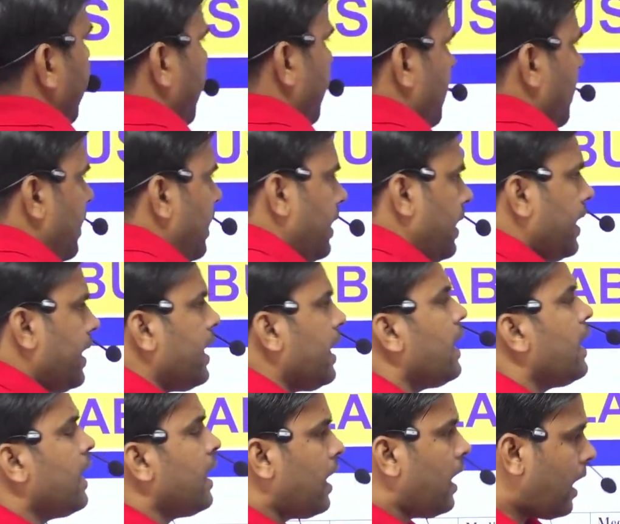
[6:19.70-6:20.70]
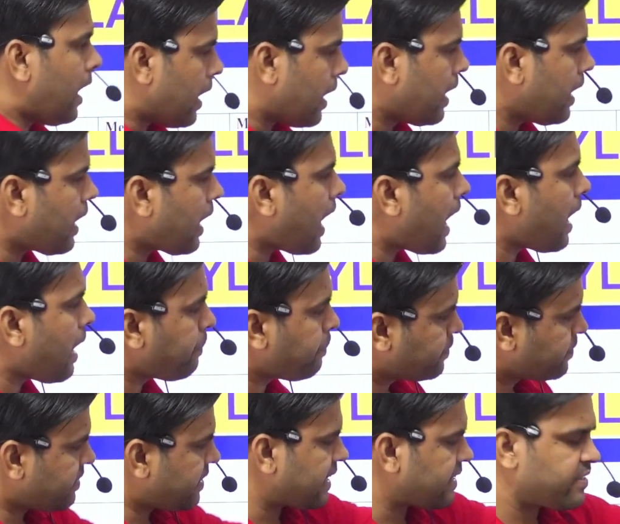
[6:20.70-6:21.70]
करना है ठीक है अगर आप
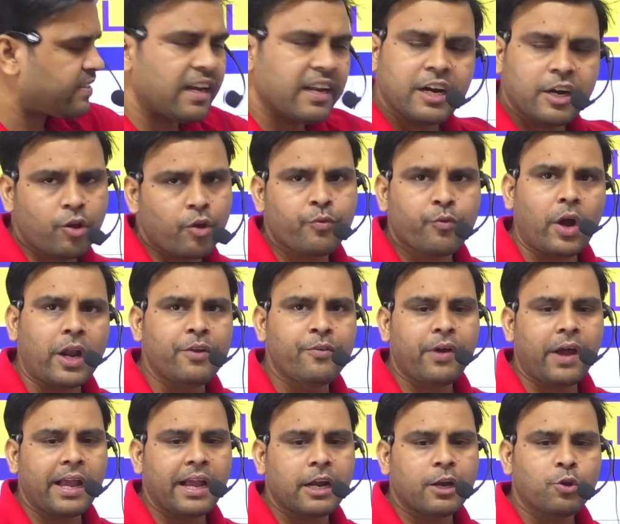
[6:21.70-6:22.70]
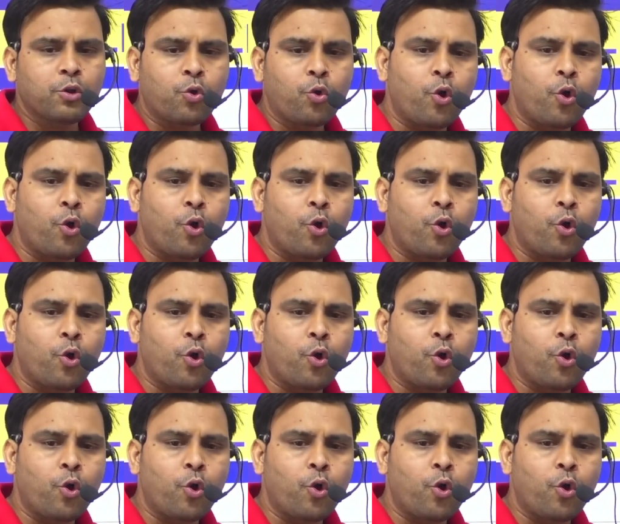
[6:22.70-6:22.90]
सेक्शनल कट ऑफ क्वालिफाई कर दो